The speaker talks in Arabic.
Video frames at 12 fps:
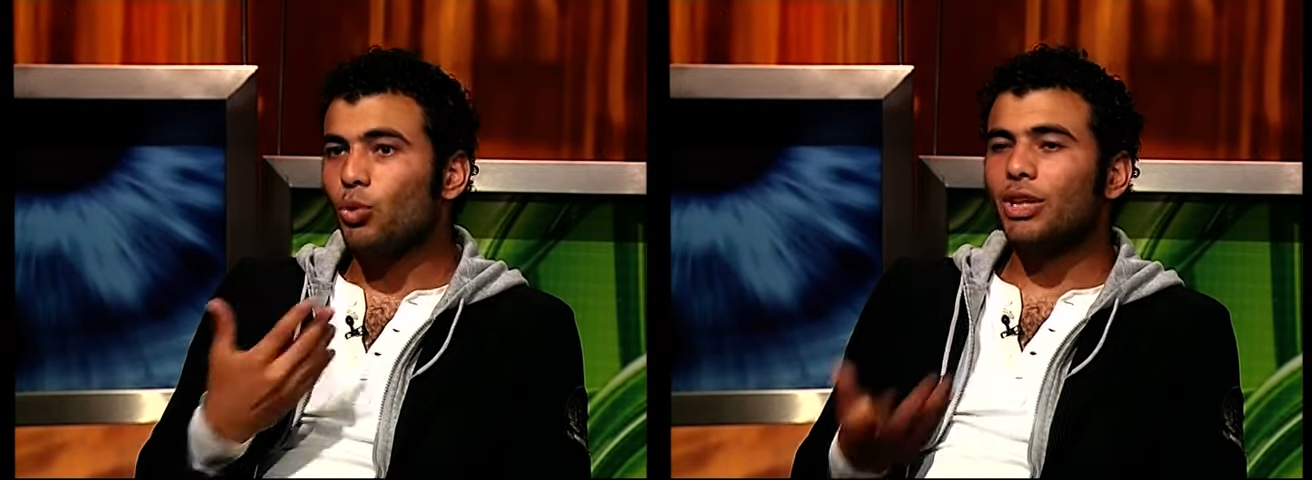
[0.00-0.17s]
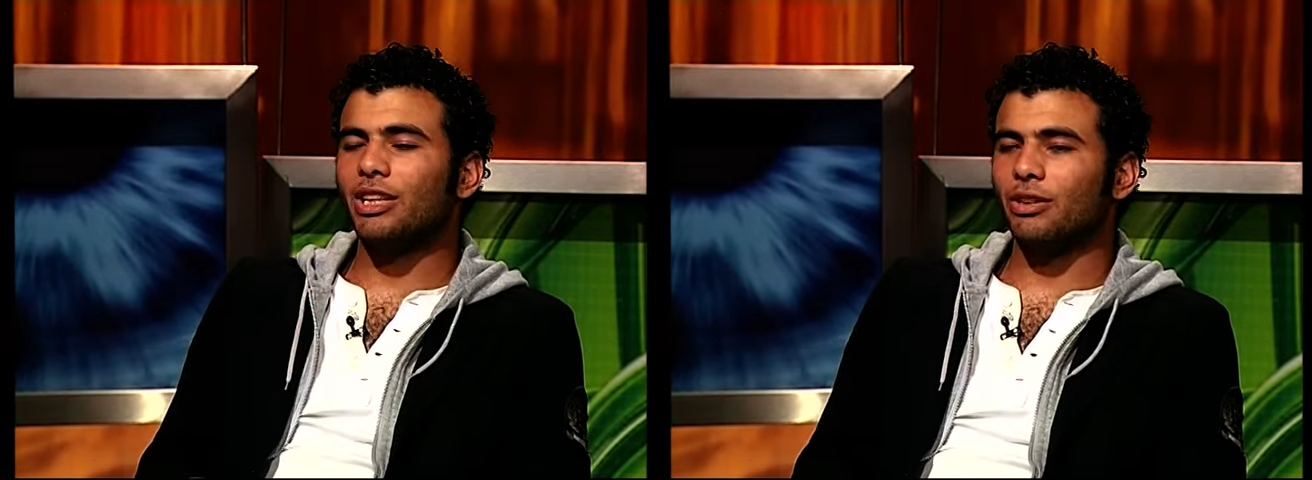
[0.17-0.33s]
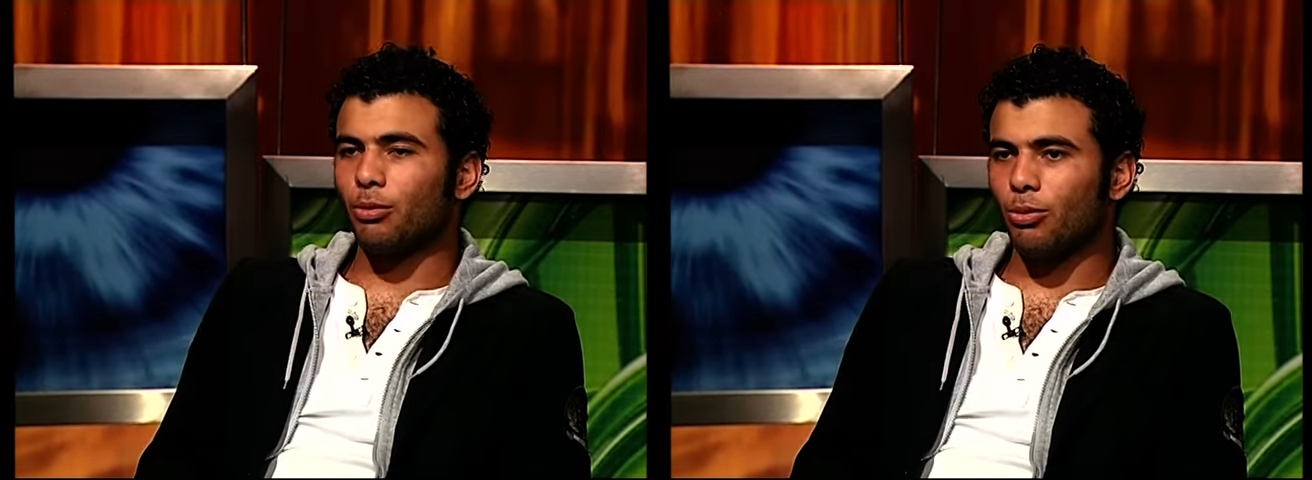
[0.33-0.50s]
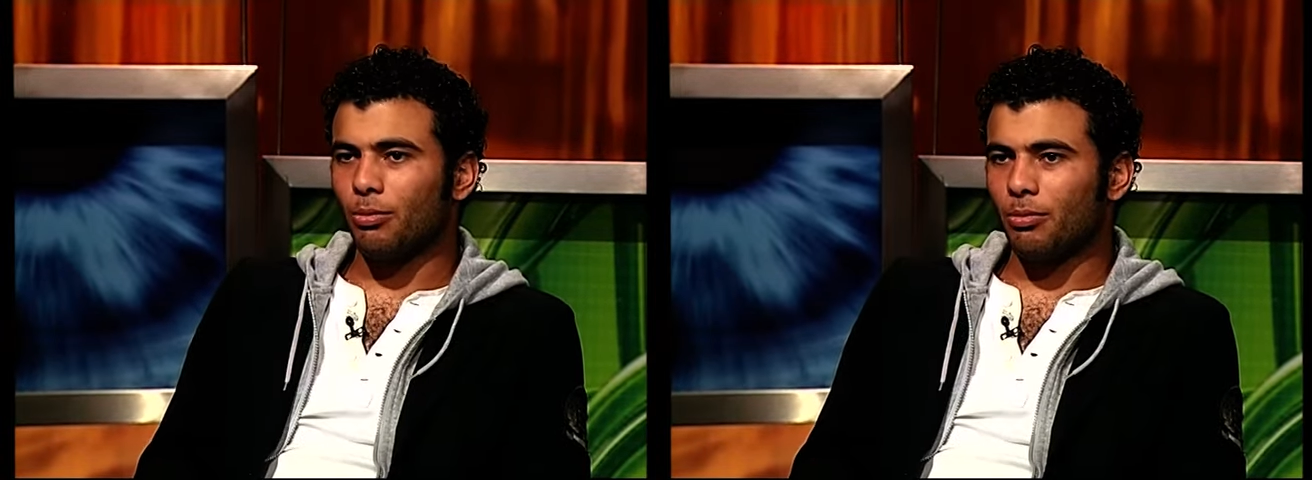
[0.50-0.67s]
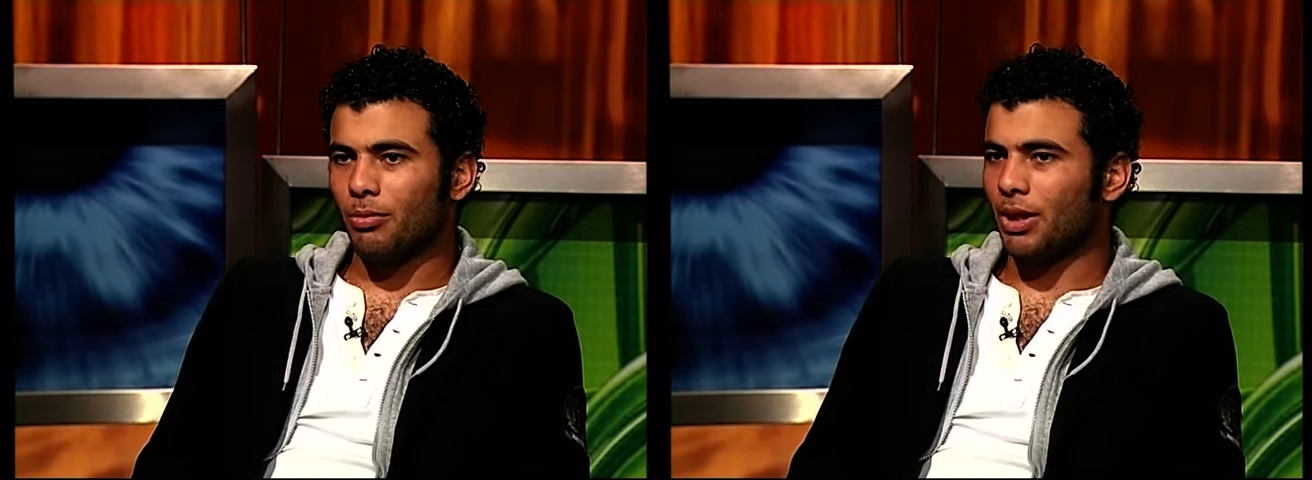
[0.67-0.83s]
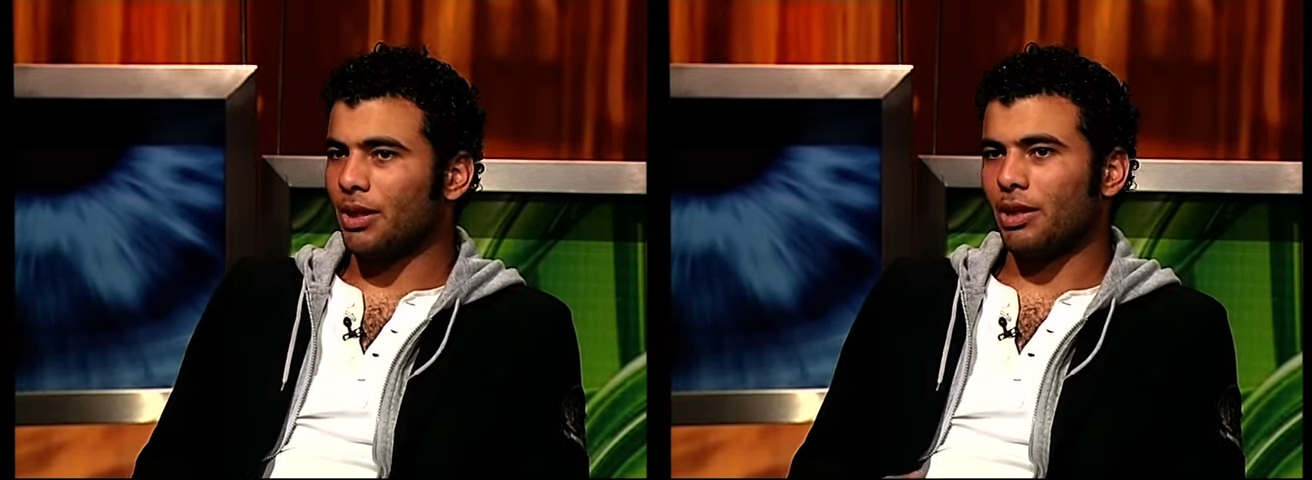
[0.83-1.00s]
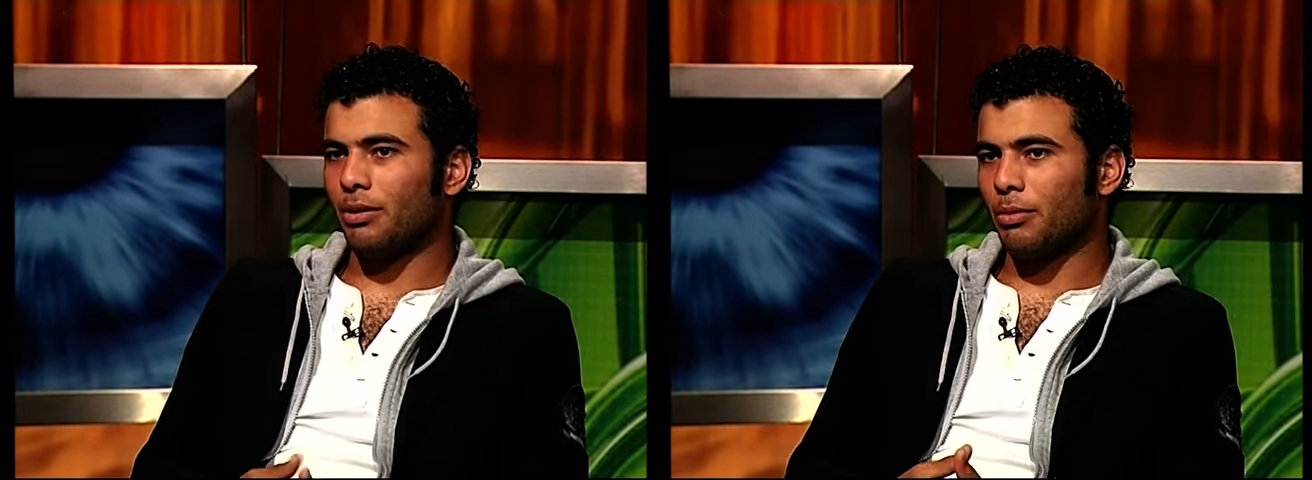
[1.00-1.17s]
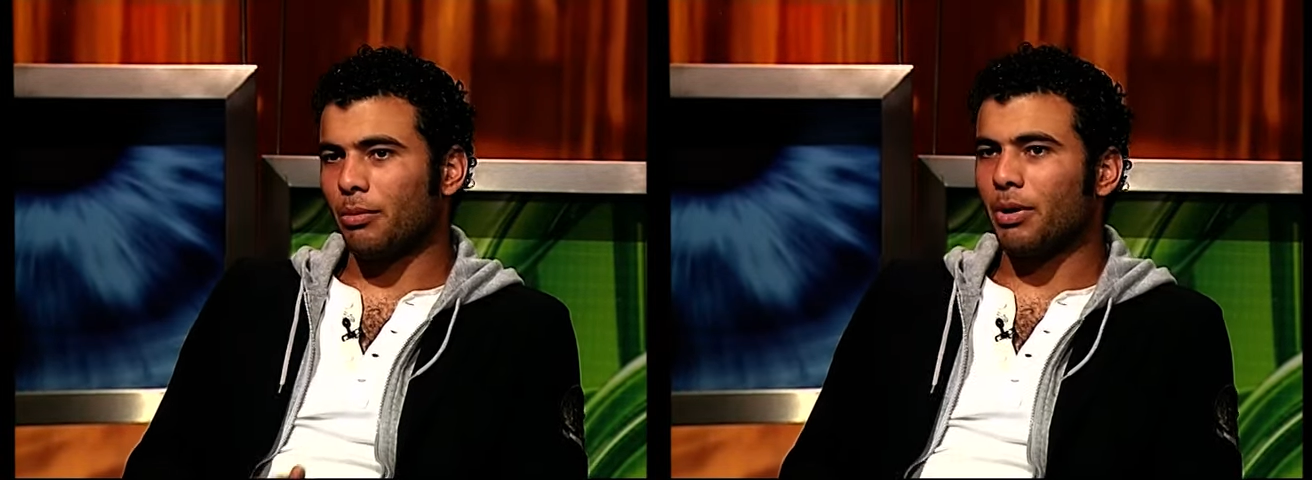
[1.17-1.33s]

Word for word: وتناسبهم يعني